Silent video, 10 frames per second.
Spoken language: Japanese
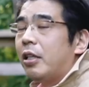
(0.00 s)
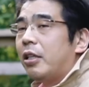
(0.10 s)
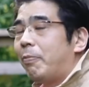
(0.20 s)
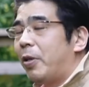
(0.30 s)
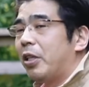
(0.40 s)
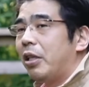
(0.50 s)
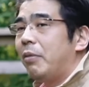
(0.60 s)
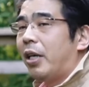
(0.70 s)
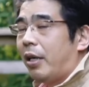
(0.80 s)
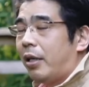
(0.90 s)
やっぱり
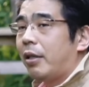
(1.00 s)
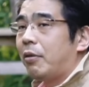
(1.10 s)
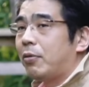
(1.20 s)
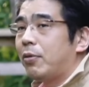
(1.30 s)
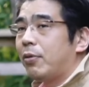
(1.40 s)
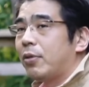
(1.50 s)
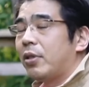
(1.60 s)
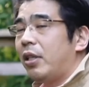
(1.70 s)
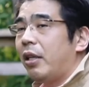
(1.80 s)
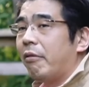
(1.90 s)
今あなたのことを好
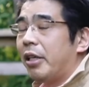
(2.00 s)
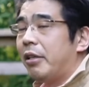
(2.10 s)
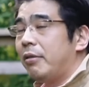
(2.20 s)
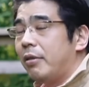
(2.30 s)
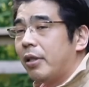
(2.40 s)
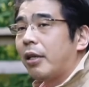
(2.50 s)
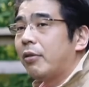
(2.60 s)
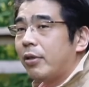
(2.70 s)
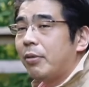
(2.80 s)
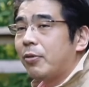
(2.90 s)
きではいるんだけ
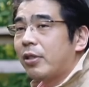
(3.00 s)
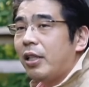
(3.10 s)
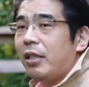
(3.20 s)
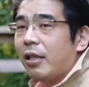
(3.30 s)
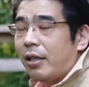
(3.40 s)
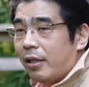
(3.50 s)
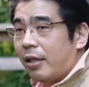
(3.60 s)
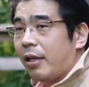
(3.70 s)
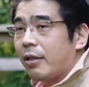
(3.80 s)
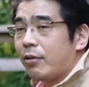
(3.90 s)
どでも好きになっ
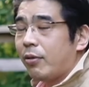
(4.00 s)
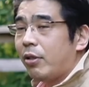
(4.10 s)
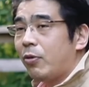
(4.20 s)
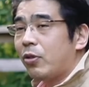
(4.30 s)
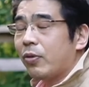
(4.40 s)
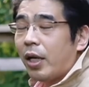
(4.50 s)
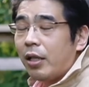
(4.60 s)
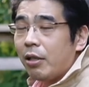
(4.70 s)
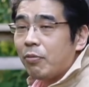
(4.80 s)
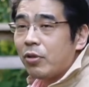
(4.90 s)
てその気持ちをあな
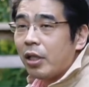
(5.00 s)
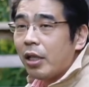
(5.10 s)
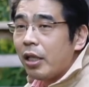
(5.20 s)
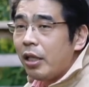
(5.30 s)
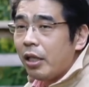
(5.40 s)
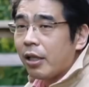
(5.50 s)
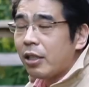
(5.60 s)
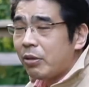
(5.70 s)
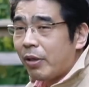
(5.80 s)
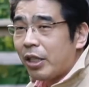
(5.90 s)
たにぶつけていい
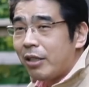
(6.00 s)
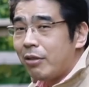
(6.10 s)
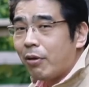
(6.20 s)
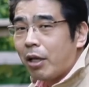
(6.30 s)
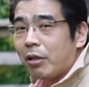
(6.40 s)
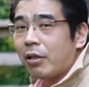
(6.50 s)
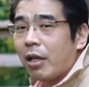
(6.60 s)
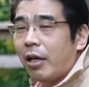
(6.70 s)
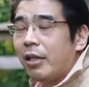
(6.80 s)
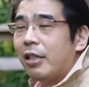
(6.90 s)
立場にいるのかって言った
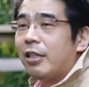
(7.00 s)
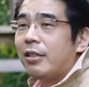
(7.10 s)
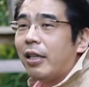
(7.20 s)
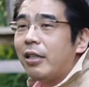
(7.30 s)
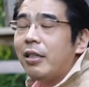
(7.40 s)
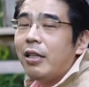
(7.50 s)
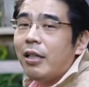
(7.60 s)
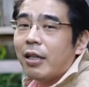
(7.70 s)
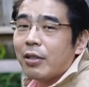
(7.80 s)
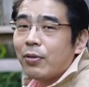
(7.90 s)
ら残念
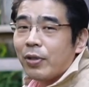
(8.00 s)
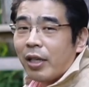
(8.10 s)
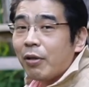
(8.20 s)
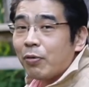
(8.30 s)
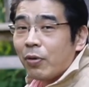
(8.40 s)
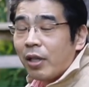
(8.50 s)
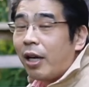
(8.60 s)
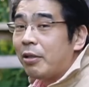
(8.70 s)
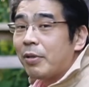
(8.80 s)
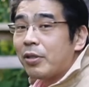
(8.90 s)
ながらそうじゃないことって
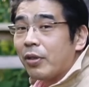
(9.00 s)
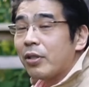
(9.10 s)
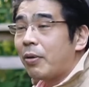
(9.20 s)
ありますよね。